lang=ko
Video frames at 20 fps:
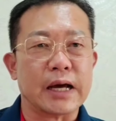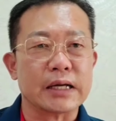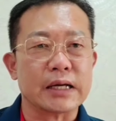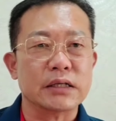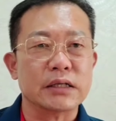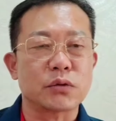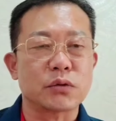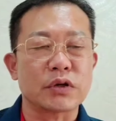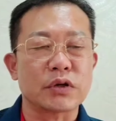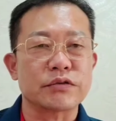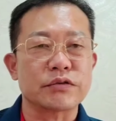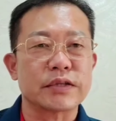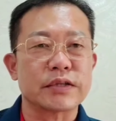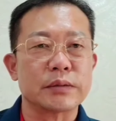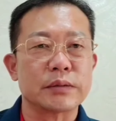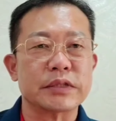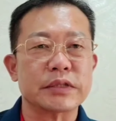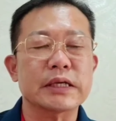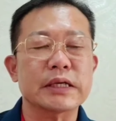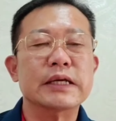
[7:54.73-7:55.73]
나를 도와주는
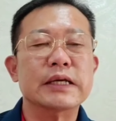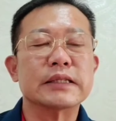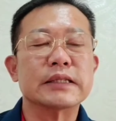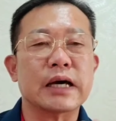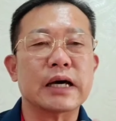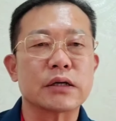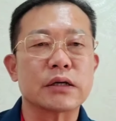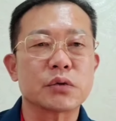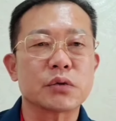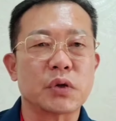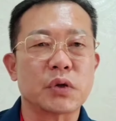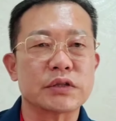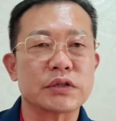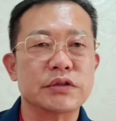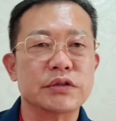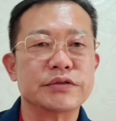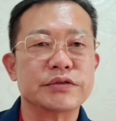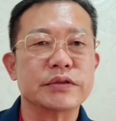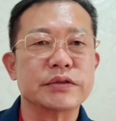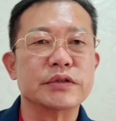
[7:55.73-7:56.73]
사람이자 나를
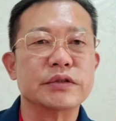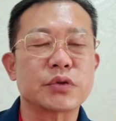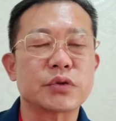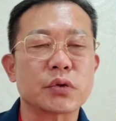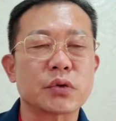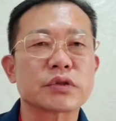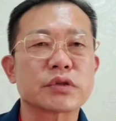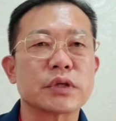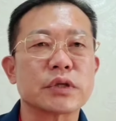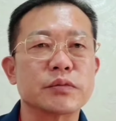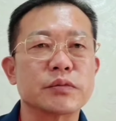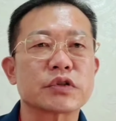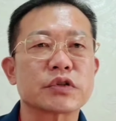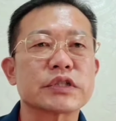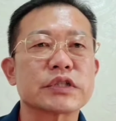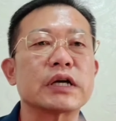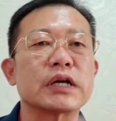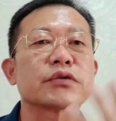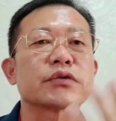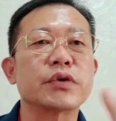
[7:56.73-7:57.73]
도와줄 수 있는
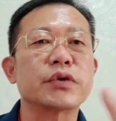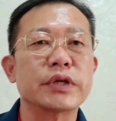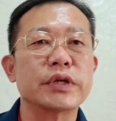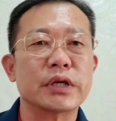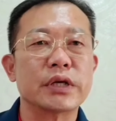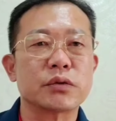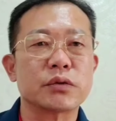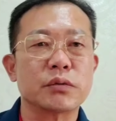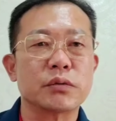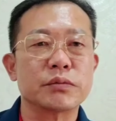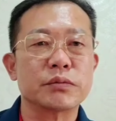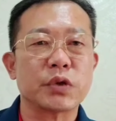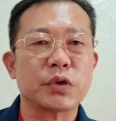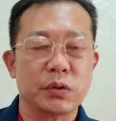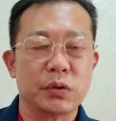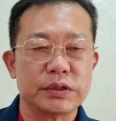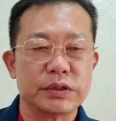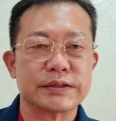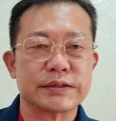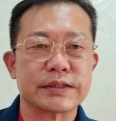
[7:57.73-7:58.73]
초록점력자 퀸의
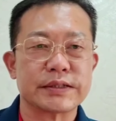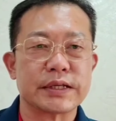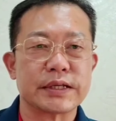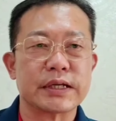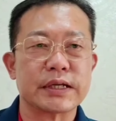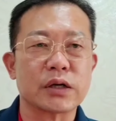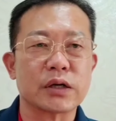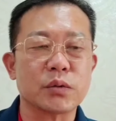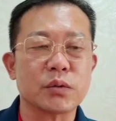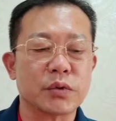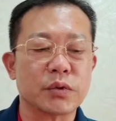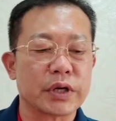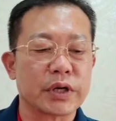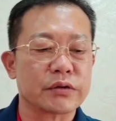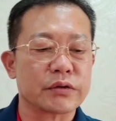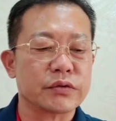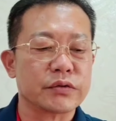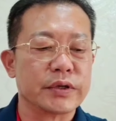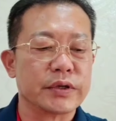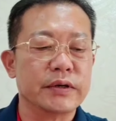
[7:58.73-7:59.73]
도움도 있으리라고
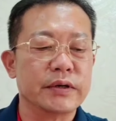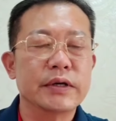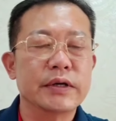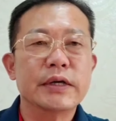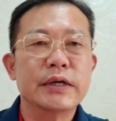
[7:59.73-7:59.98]
보겠고요.